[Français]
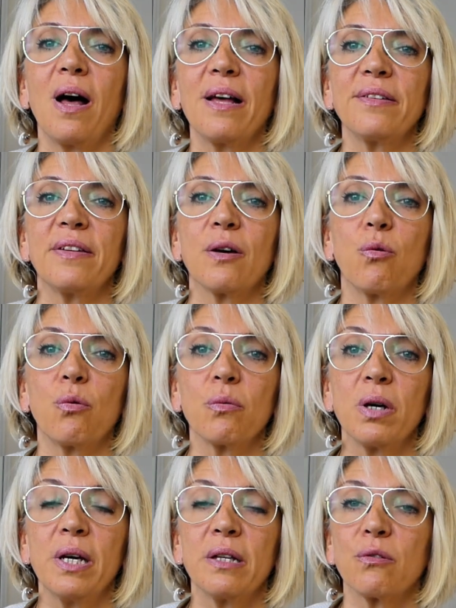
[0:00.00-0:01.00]
à zéro.
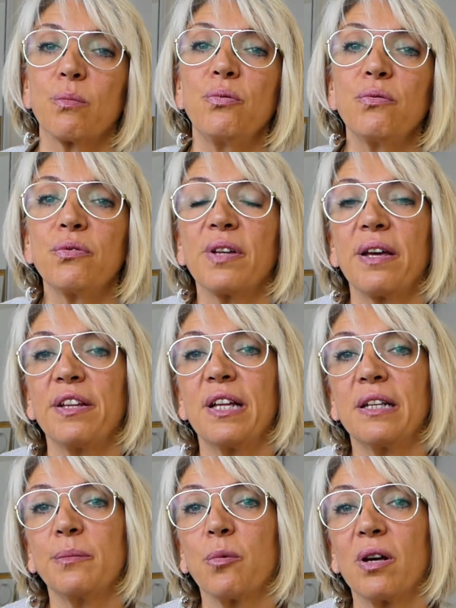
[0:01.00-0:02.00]
Donc plus vous avez
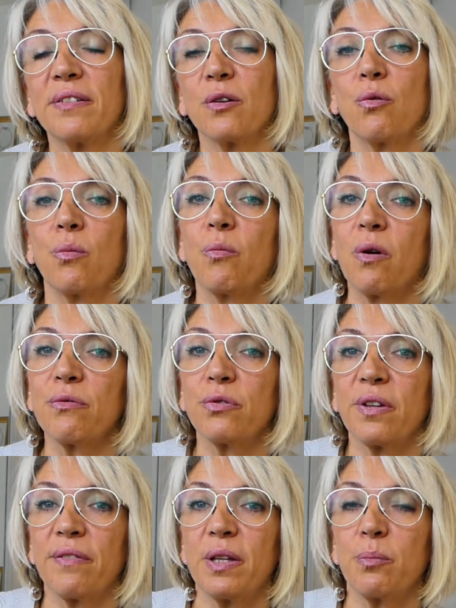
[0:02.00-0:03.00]
d'aliments à zéro, moins
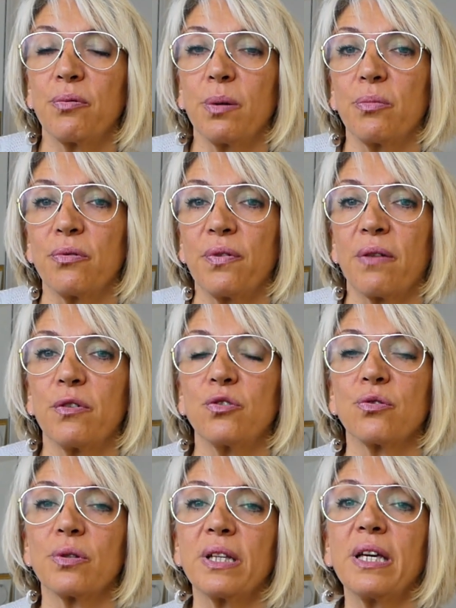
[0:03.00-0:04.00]
vous avez de points pour faire votre
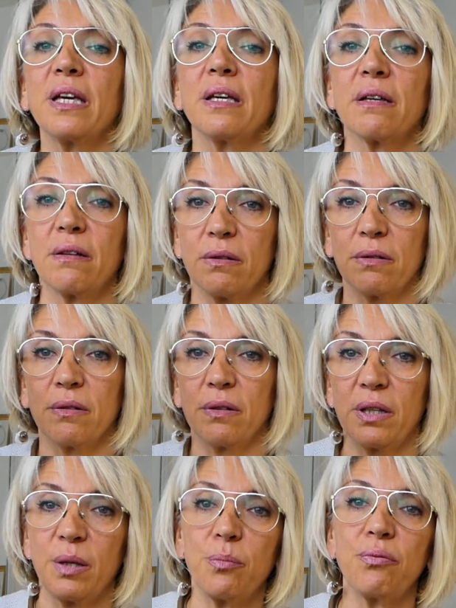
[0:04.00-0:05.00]
journée. Euh,
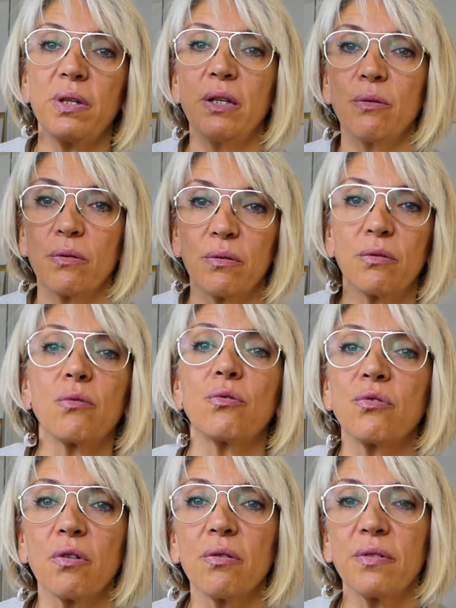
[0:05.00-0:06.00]
et puis euh, dans
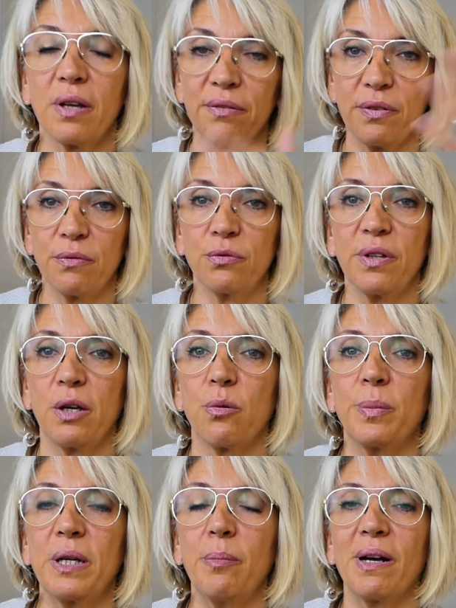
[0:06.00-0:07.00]
l'autre sens, hein, enfin, vous avez
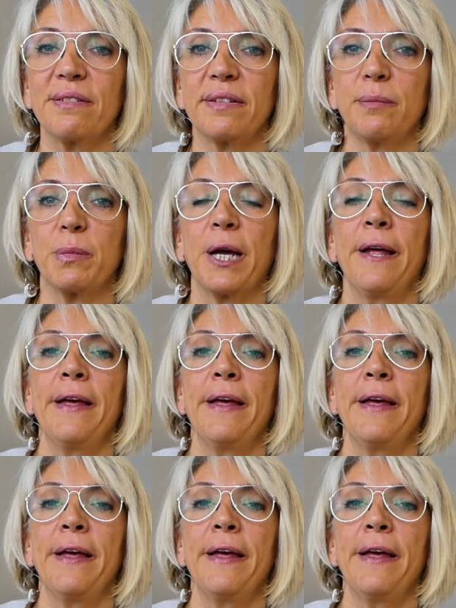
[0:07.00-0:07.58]
compris le principe.